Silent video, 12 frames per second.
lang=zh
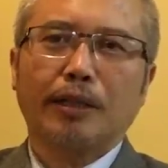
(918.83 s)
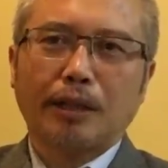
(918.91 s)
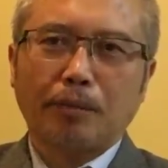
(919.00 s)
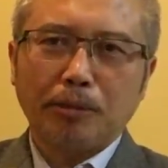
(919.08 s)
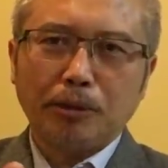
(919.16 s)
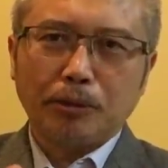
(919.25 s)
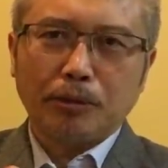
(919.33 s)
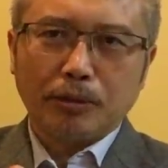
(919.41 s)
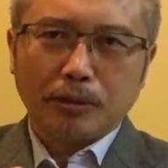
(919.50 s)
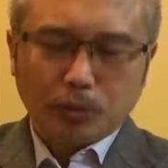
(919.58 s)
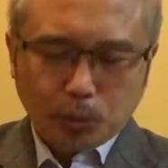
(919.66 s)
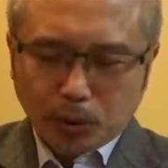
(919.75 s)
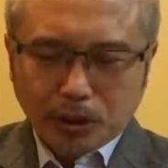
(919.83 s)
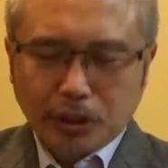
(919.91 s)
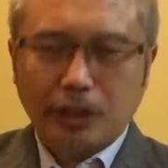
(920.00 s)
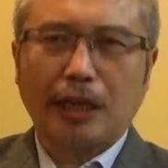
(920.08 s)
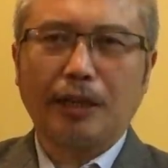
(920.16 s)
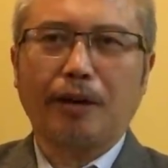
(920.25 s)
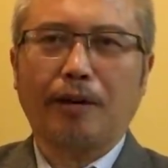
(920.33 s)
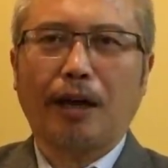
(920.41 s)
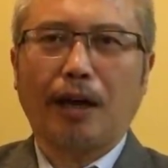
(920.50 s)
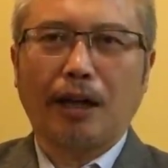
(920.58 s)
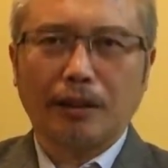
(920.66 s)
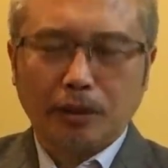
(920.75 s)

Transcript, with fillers: 他们就多次强调了啊，